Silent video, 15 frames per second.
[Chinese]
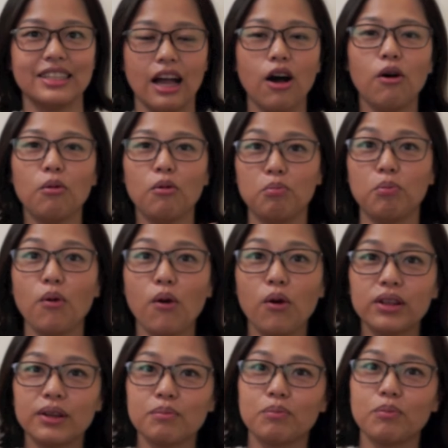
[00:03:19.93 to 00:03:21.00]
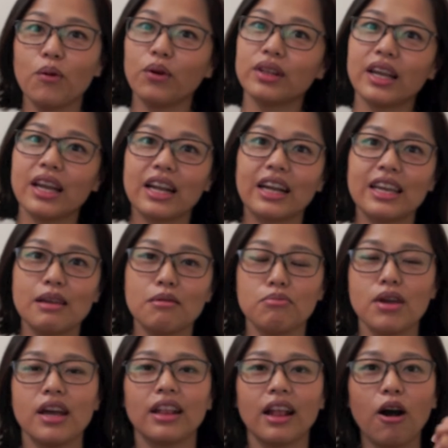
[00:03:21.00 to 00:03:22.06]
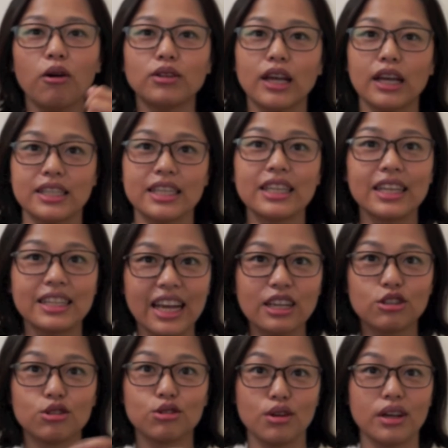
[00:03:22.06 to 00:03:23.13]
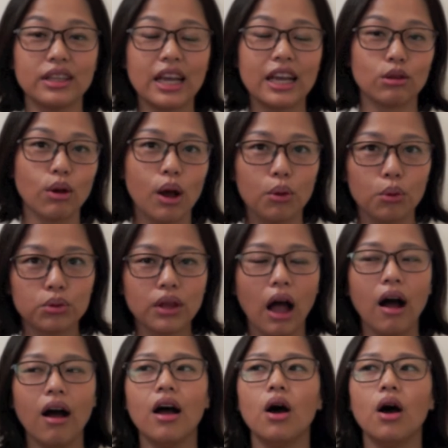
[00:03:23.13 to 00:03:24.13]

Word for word: 然后播播那个影片，然后再真的在学那一段舞蹈。